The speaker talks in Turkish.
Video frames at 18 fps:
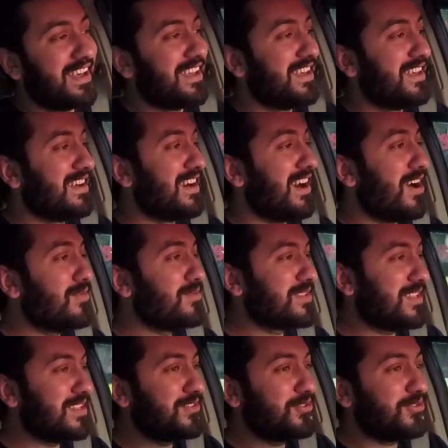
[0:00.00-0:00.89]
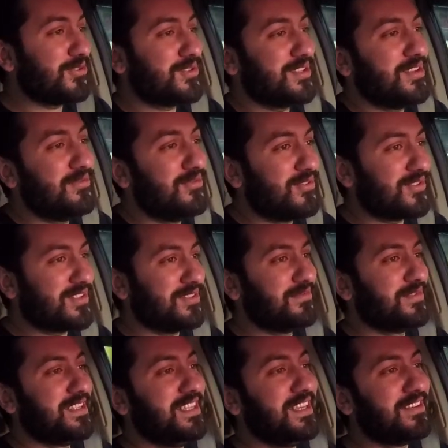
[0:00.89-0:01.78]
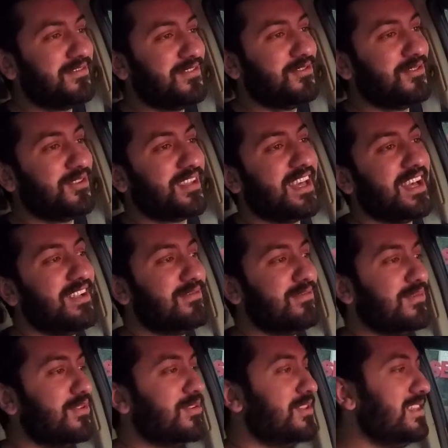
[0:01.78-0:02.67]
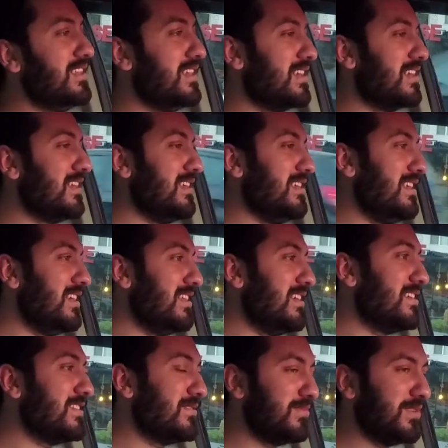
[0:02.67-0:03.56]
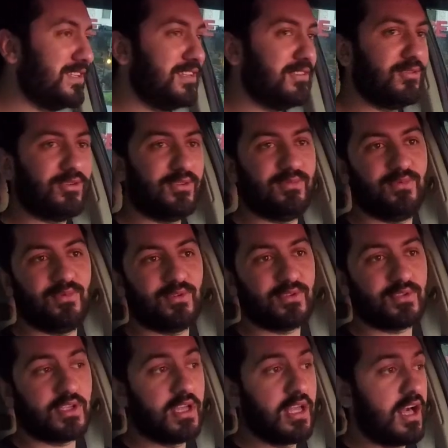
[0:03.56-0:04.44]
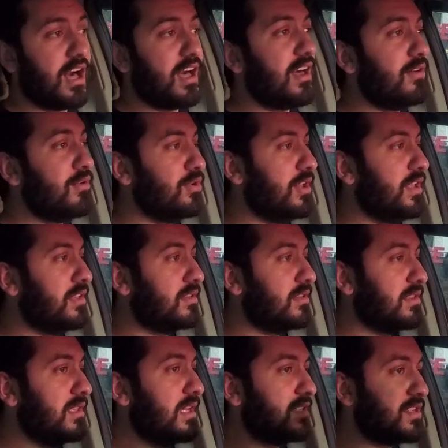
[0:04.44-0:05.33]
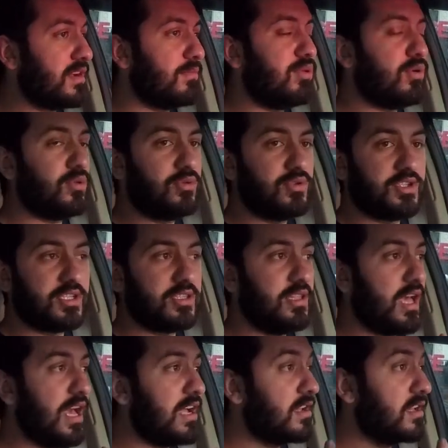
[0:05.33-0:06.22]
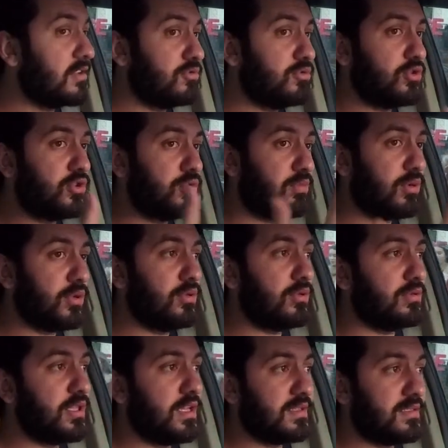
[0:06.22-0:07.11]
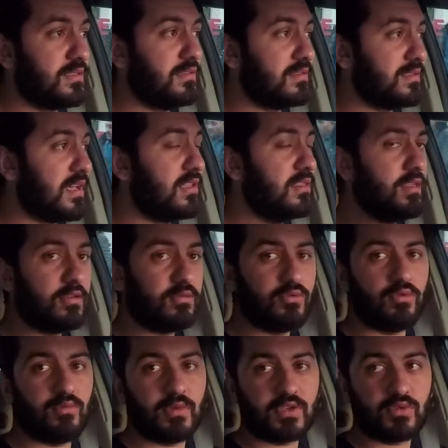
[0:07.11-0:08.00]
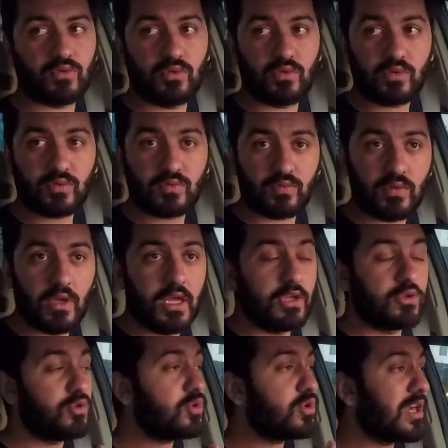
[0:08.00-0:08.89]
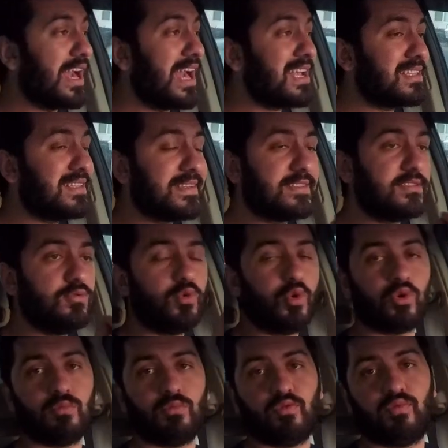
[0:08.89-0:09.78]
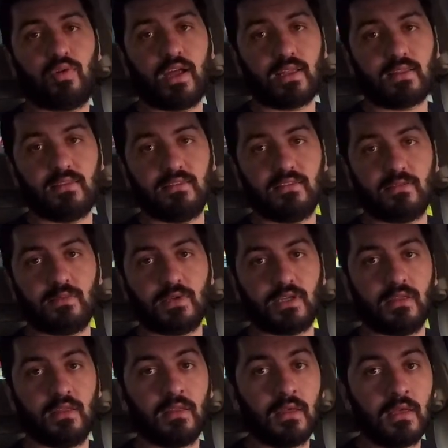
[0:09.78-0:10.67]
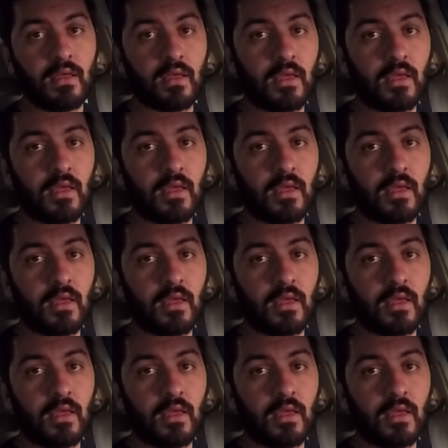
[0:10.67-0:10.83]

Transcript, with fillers: e, abi seni çok seviyoruz ama niye video gelmiyor? Niye yeni arabayı görmüyoruz? Aa, örneğin geçen Polo çıktı. Herkes diyor ki Polo testi senden duymak istiyoruz. Çünkü herkesin yorumu farklıdır bakın.